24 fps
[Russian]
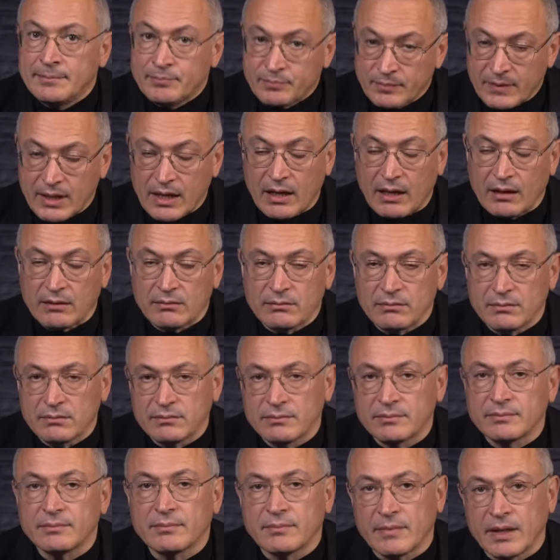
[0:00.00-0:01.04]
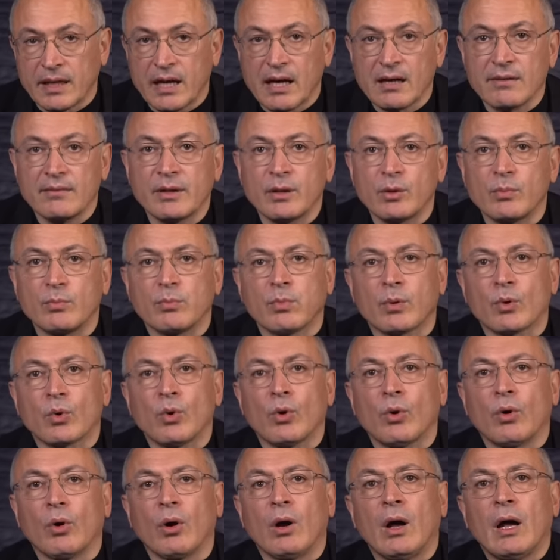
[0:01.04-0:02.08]
Да, я говорю
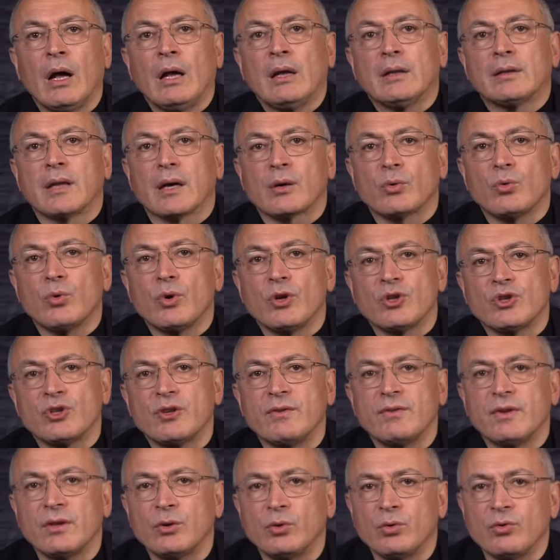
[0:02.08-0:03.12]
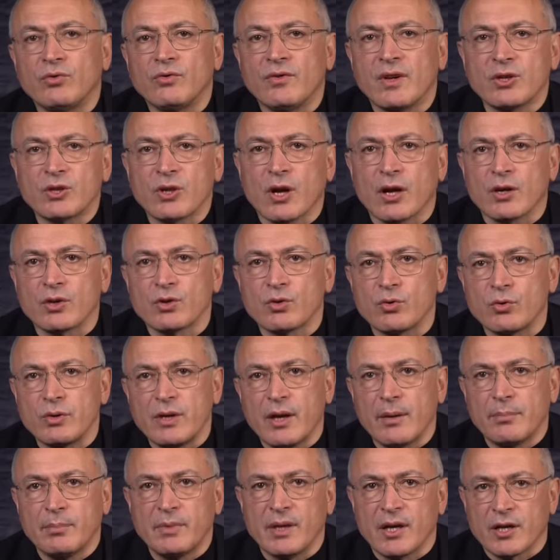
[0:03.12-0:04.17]
про такую очевидную вещь, как
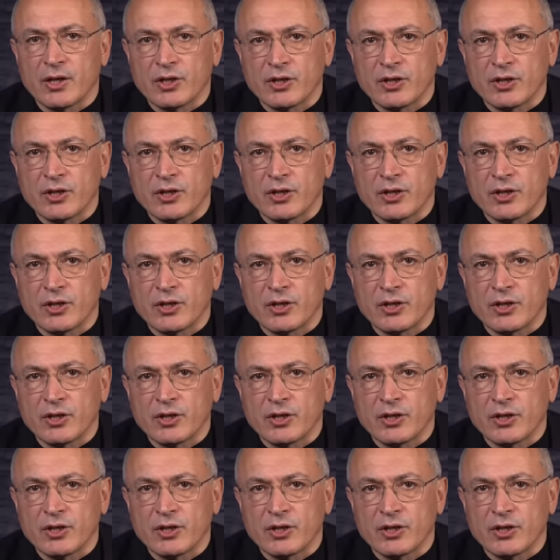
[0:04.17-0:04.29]
судебные